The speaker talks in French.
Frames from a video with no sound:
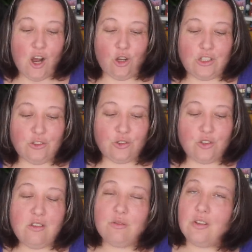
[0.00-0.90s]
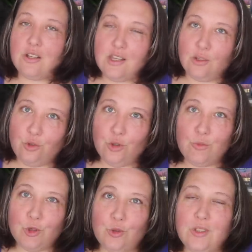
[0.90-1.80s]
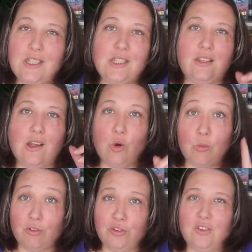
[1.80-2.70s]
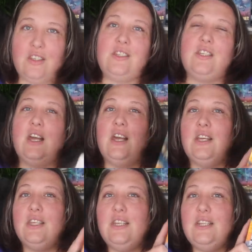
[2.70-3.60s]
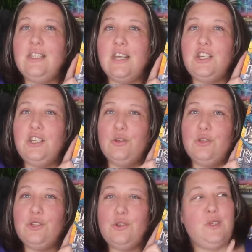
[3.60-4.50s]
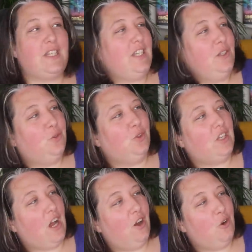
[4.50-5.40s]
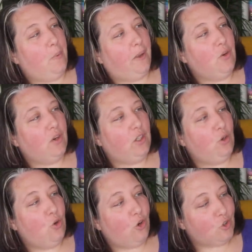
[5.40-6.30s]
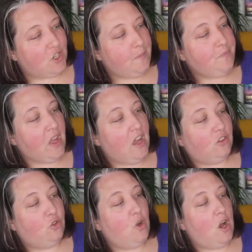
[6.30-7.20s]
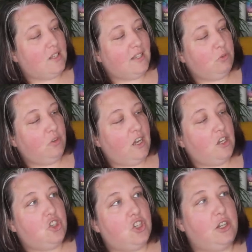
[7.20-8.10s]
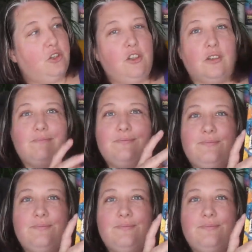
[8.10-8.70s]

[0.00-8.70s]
En attendant ils ont sorti un autre roman de l'autrice qui est un roman fantasy, il s'agit de celui-ci, donc Le Prioré de l'Oranger de Samantha Shannon.